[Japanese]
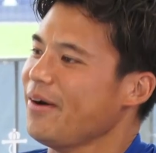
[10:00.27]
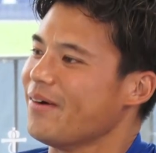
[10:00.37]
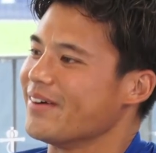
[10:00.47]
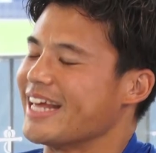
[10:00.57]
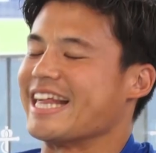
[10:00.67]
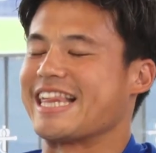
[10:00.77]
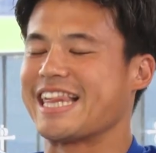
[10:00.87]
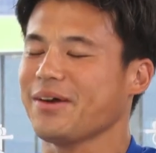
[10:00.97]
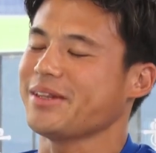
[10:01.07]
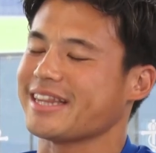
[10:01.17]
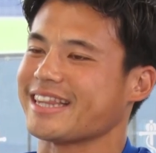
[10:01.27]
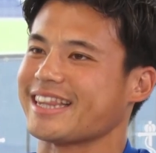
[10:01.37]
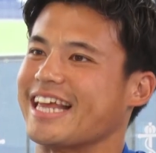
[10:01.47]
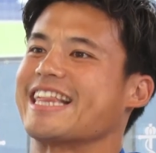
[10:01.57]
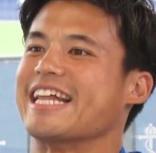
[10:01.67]
塩
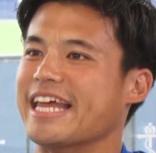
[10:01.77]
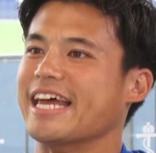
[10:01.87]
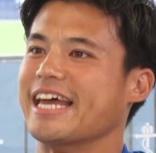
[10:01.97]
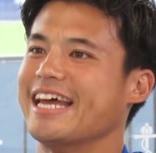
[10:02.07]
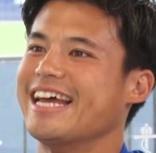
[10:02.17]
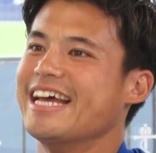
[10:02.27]
だったらいいのですけど